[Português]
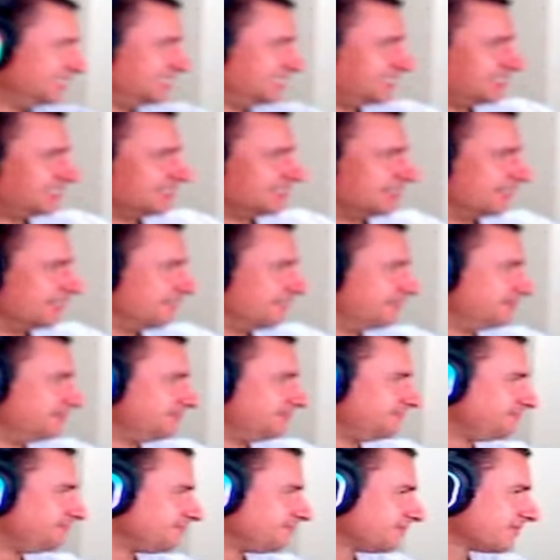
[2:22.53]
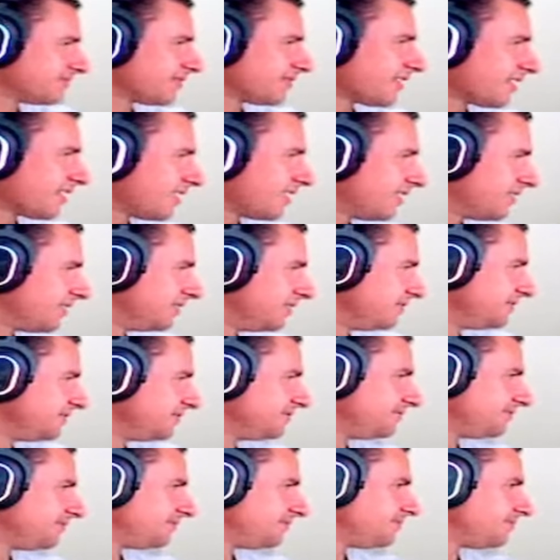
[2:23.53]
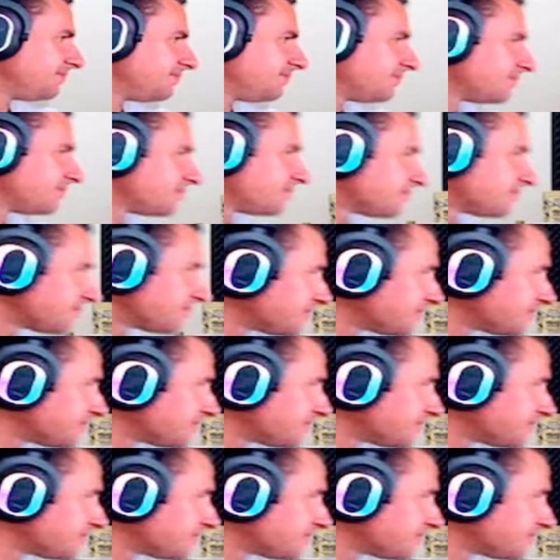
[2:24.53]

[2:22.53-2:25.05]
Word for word: é sudoeste, consigo pensar nela. Quero